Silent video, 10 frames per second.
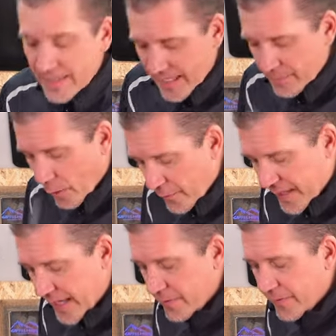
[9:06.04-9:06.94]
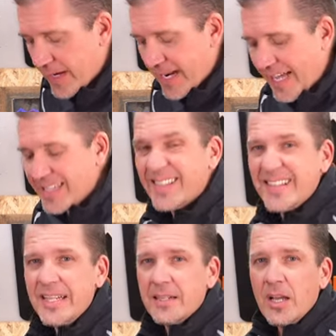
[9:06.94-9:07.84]
deshalb auf jeden Fall
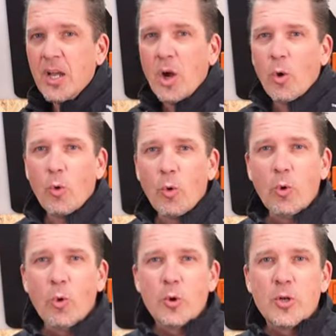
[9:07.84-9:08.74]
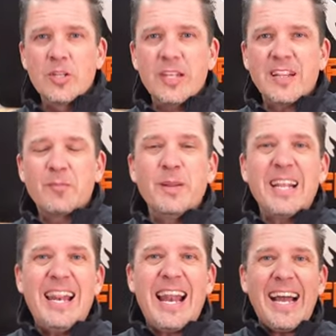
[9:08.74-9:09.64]
anziehen und jetzt bitte
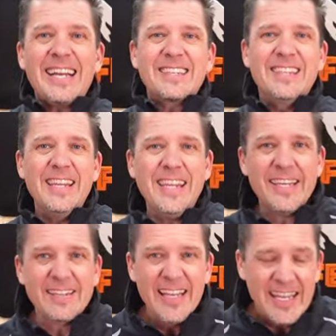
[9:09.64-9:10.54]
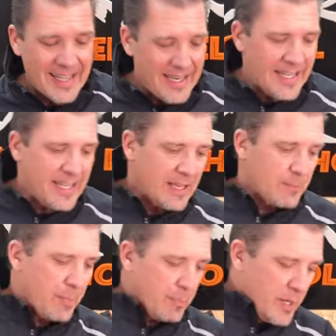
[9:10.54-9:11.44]
lacht nicht, denn ich
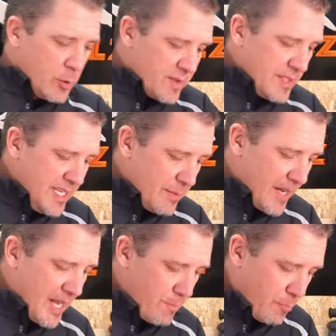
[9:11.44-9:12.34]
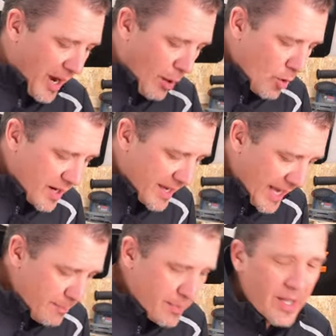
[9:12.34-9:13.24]
benutze hier meine Power
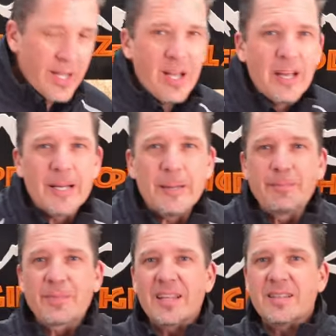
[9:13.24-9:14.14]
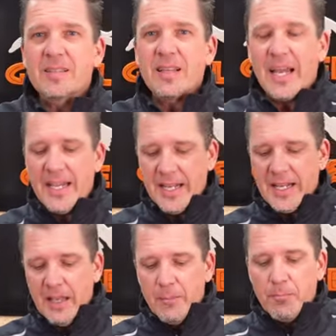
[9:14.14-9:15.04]
Cap. Ähm, das ist
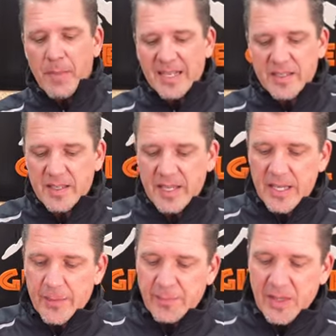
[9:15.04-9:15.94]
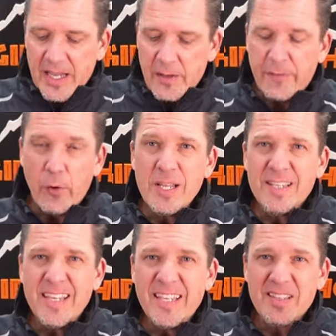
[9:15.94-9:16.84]
eine Maske, eine
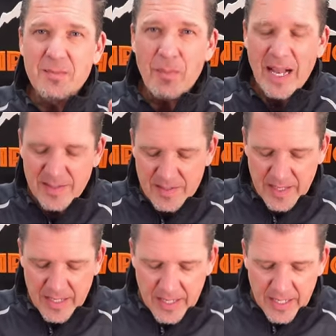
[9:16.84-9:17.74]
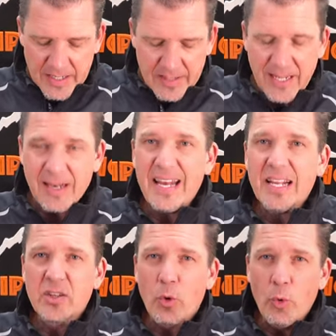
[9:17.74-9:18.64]
Vollgesichtsmaske, die dann
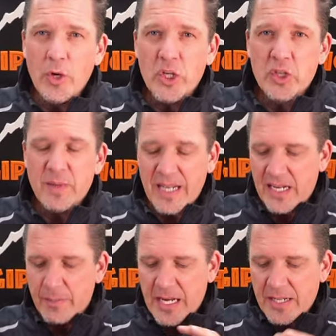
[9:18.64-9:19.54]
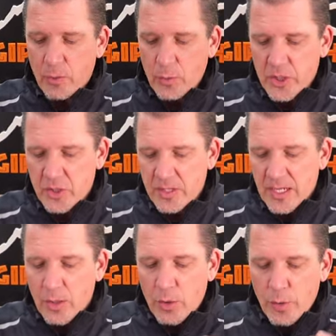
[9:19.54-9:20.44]
elektronisch mit einem elektronischen
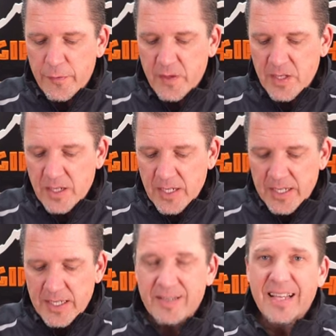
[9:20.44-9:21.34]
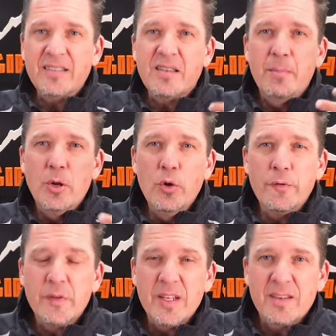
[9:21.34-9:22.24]
Lüfter hier das Ganze
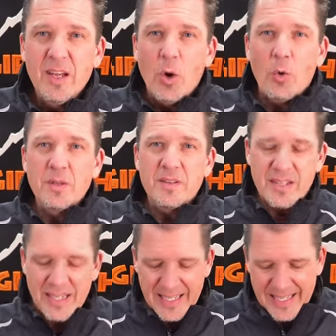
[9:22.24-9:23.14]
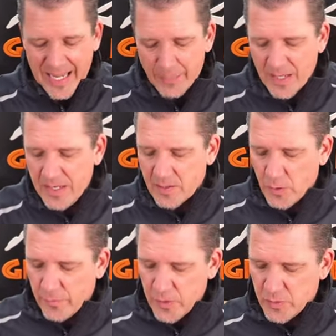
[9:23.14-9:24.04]
belüftet. Und äh, ich habe da nicht so
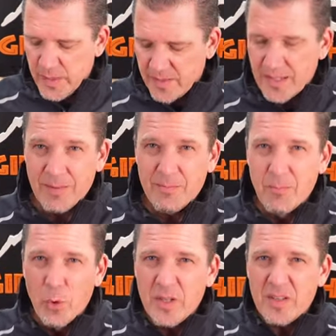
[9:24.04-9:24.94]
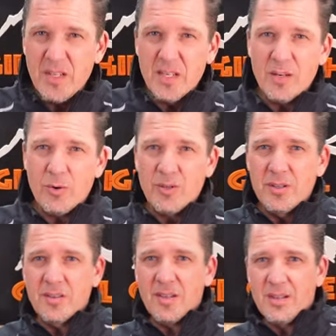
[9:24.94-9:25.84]
einen verschwitzigen Mund hier
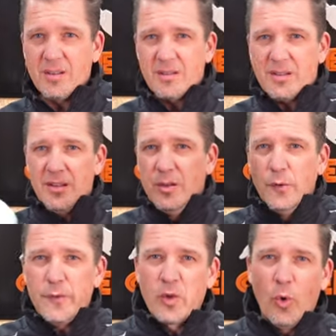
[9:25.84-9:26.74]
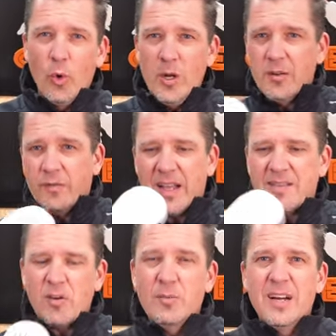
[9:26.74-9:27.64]
und äh, Luft holen und
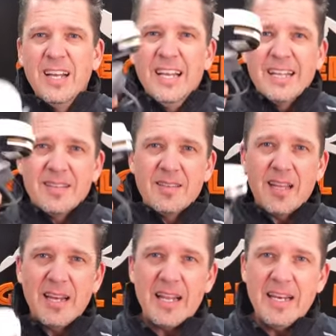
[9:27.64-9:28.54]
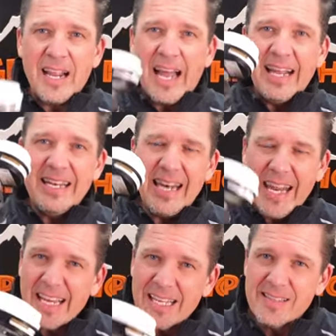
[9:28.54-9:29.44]
was auch immer. Das ist dann nach einer äh,
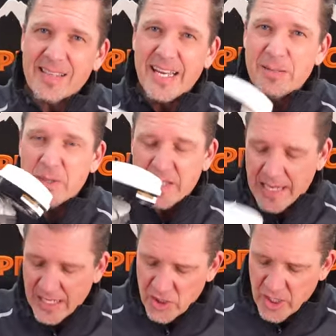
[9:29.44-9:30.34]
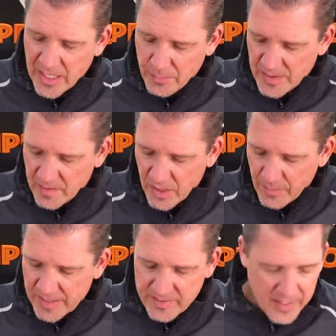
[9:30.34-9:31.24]
längeren Zeit ein bisschen anstrengend mit so einer
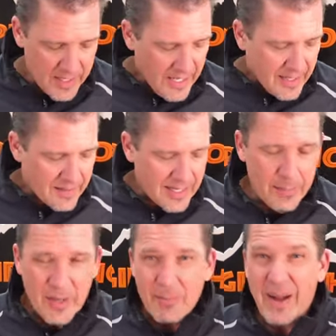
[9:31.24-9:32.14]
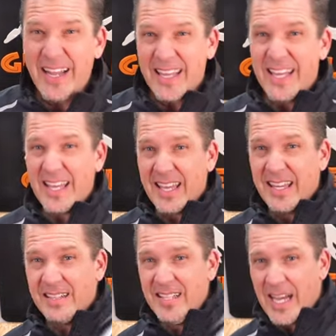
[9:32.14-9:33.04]
Maske. Deshalb mag ich
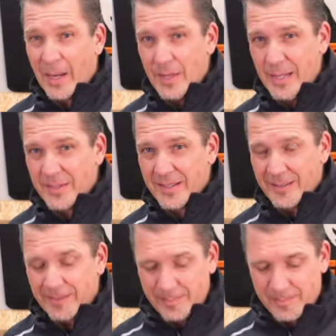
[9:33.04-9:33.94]
die am liebsten.